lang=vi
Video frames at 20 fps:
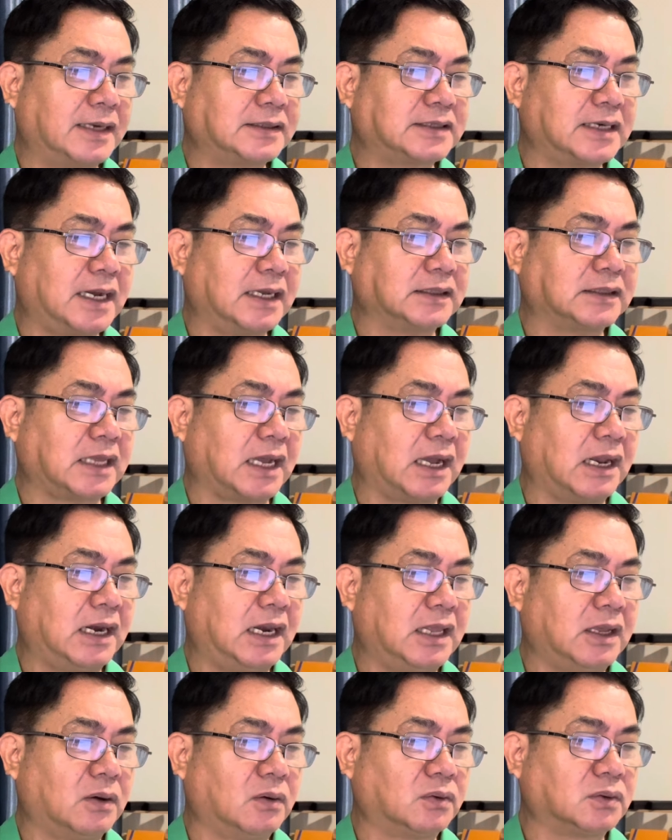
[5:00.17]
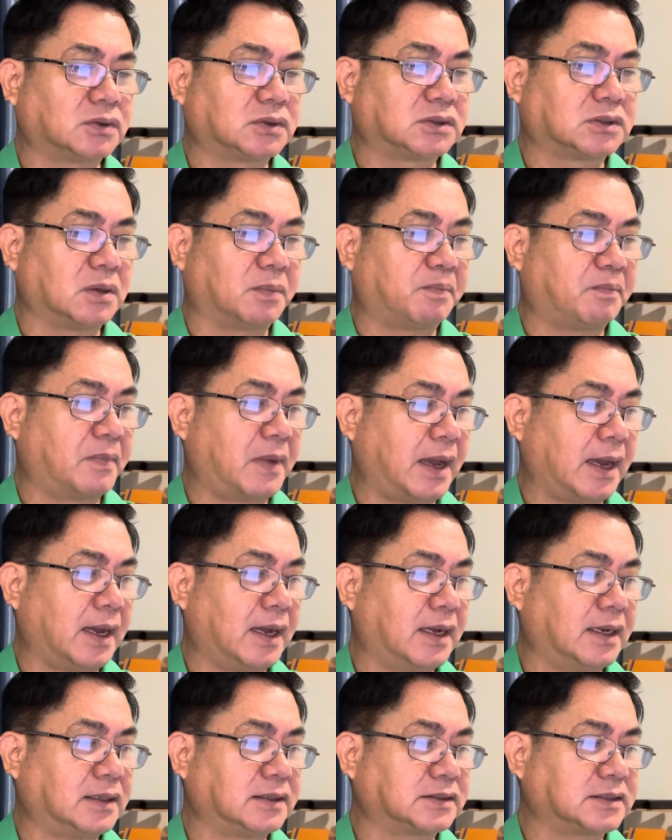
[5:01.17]
trang tài liệu chụp màn
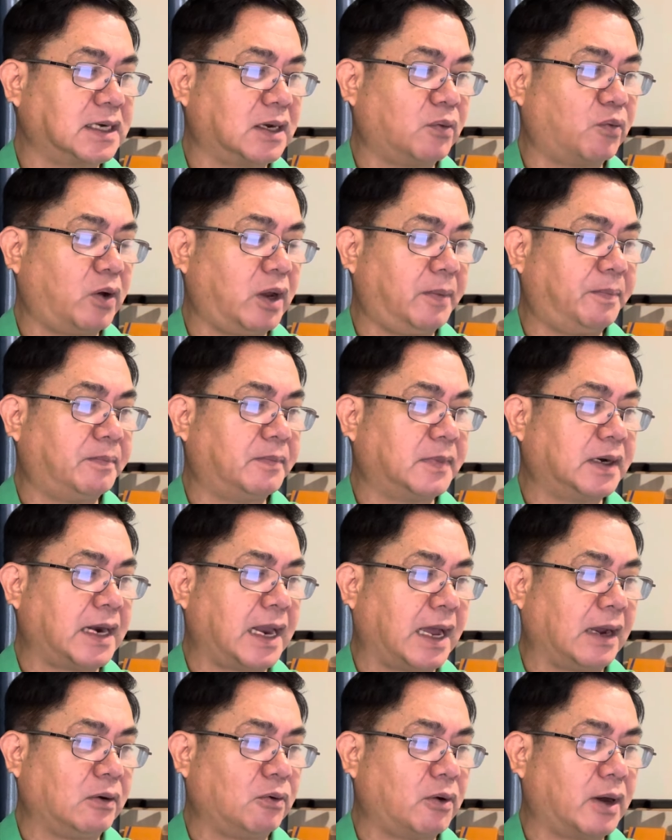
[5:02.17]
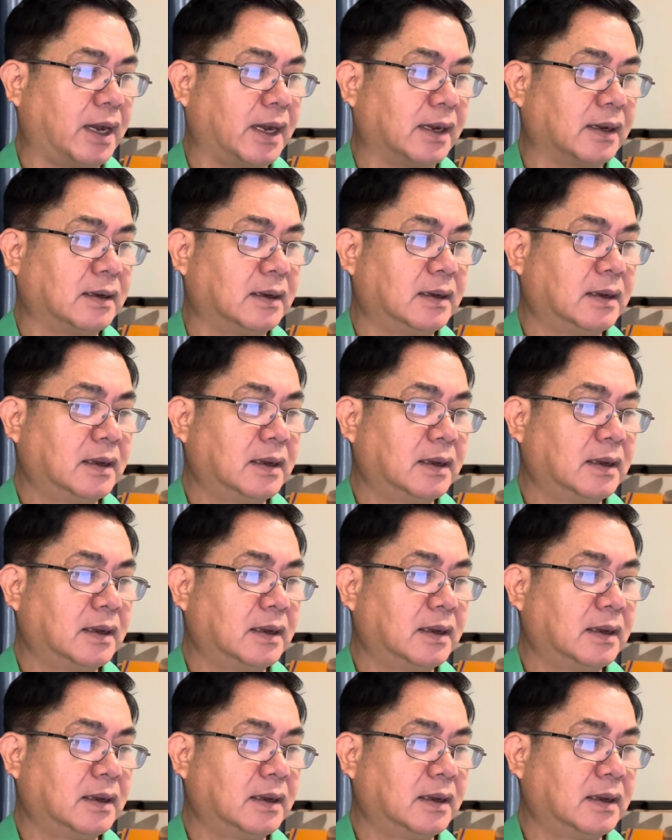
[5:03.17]
hình trang web đảng đoàn